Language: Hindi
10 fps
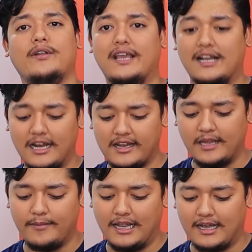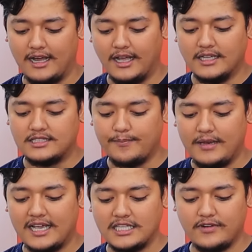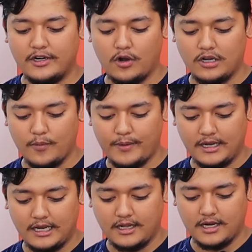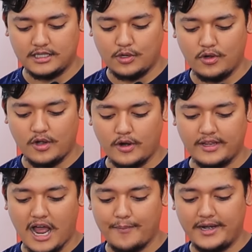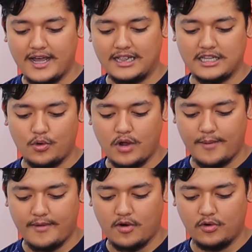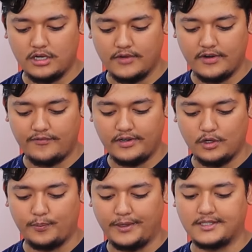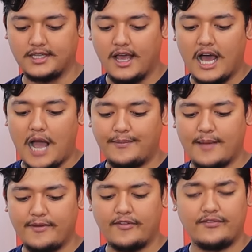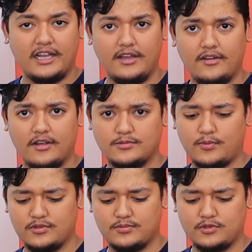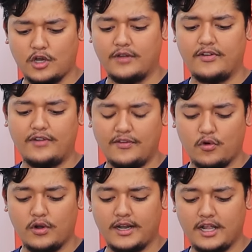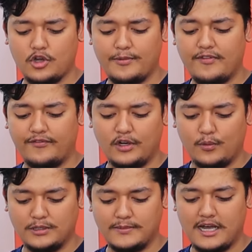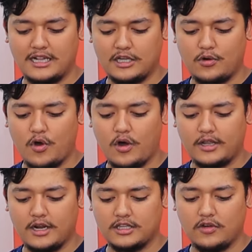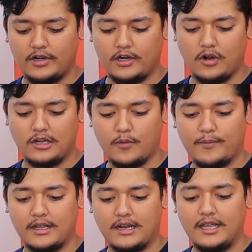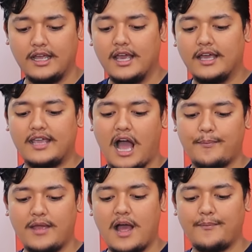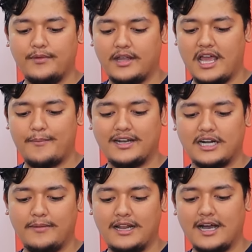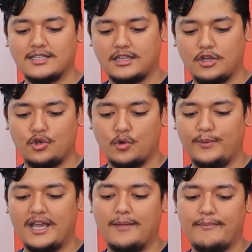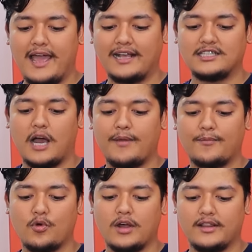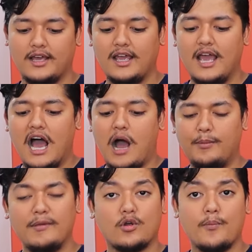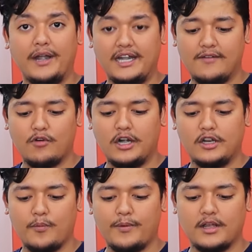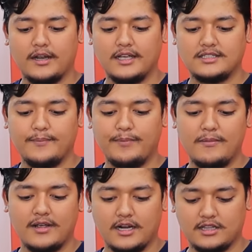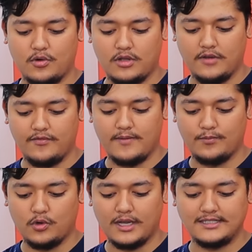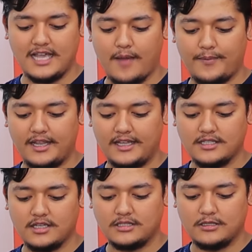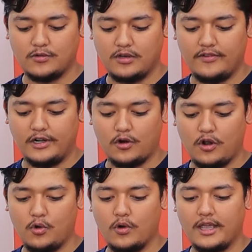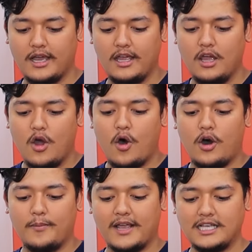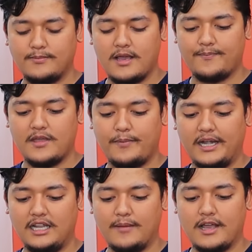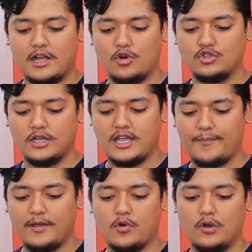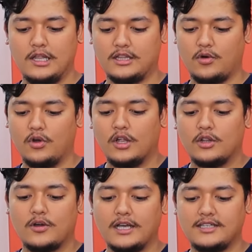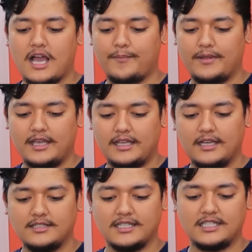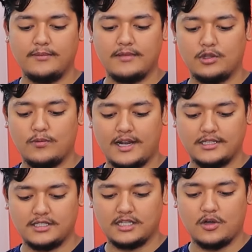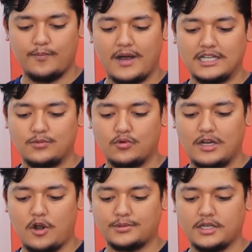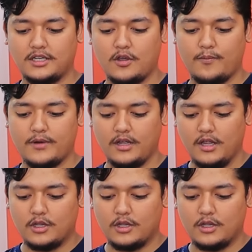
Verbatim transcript: के ऊपर देखने नहीं मिलेगा सिंपली गाइज विड्रॉल के ऊपर क्लिक करता हूँ और यहाँ पे डालता हूँ अमाउंट फिफ्टी रुपीज़ अब यहाँ पे फिफ्टी सॉरी 54 है ना तो अभी फिफ्टी रुपीज़ में डालता हूँ और करता हूँ विड्रॉल के ऊपर क्लिक यहाँ पे आप नया मेथड भी लगा सकते हो यूपीआई बैंक जहाँ पे आपको करना है अभी मेरे को पेटीएम वॉलेट के ऊपर करना है सिंपली मैं करता हूँ कन्फर्म तो गैस यहाँ पे देखिए सक्सेसफुली विड्रॉल हो गया है और मैं गैस मैं अपना पेटीएम अकाउंट जो है यहाँ पे खोल देता हूँ तो गैस यहाँ पे देखिए जैसे ही मैं दोबारा से जाता हूँ पासबुक वाले ऑप्शन के ऊपर